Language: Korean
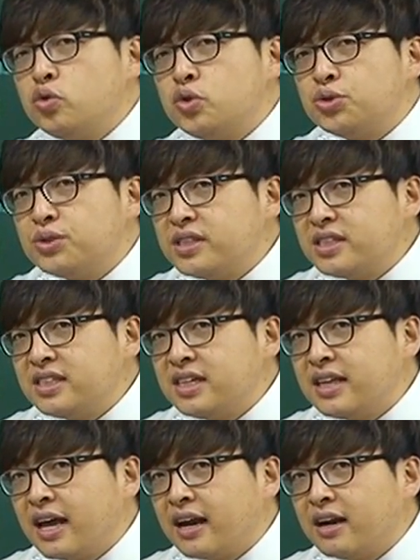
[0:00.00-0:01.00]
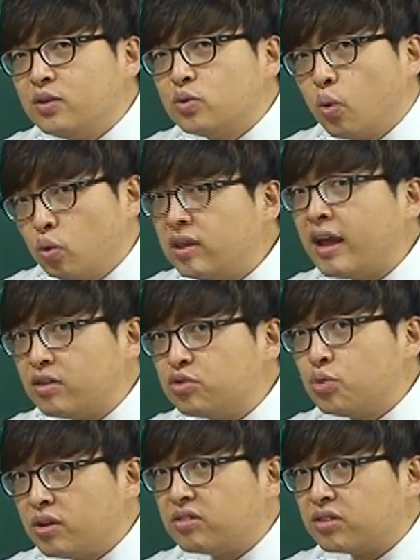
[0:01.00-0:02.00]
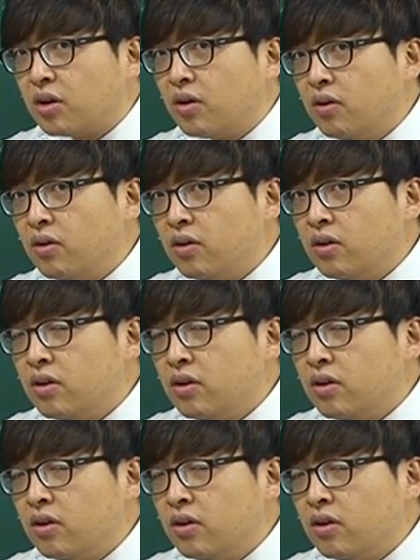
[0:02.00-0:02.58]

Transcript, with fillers: 노출시키다라는 동사일 수도 있어.